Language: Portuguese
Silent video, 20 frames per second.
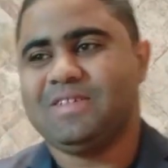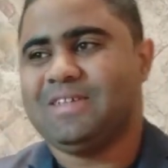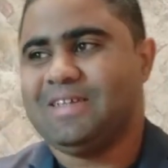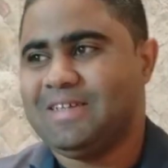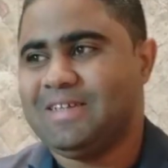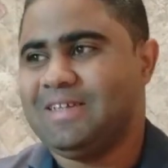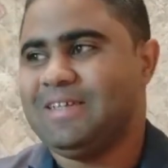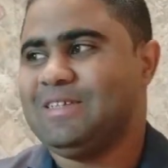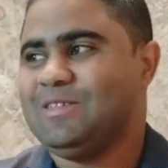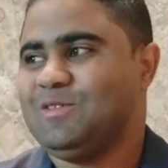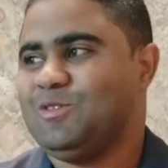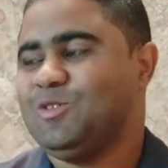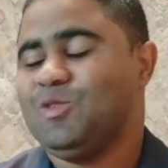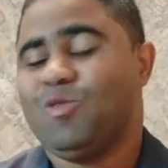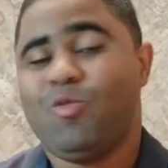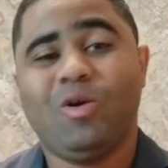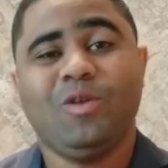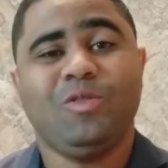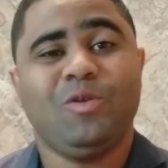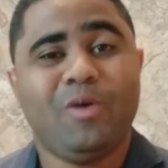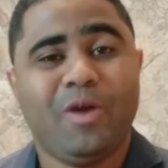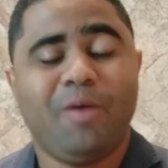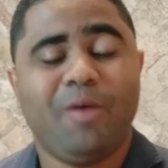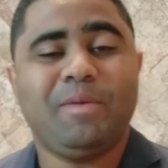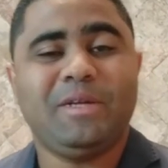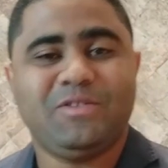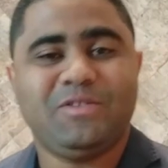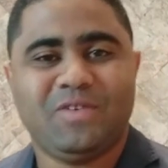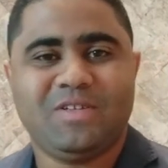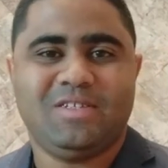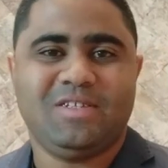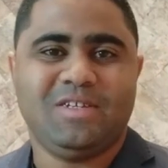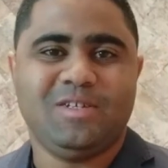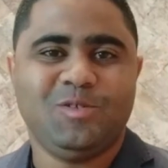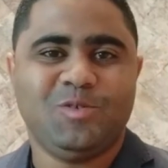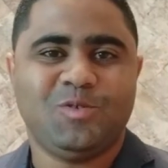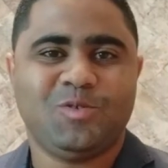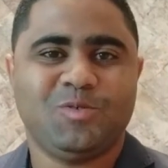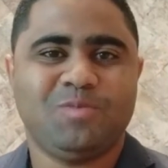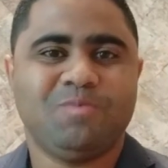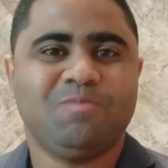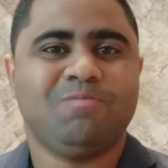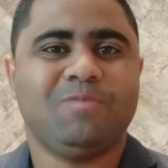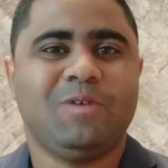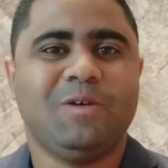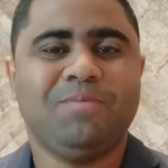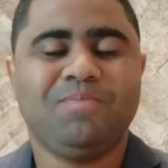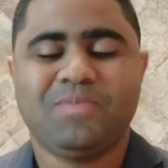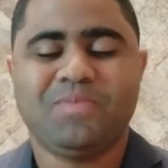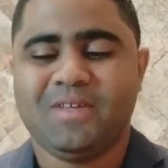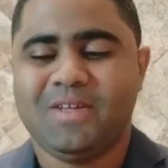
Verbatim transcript: é, de quando eu realmente fazia isso. Né?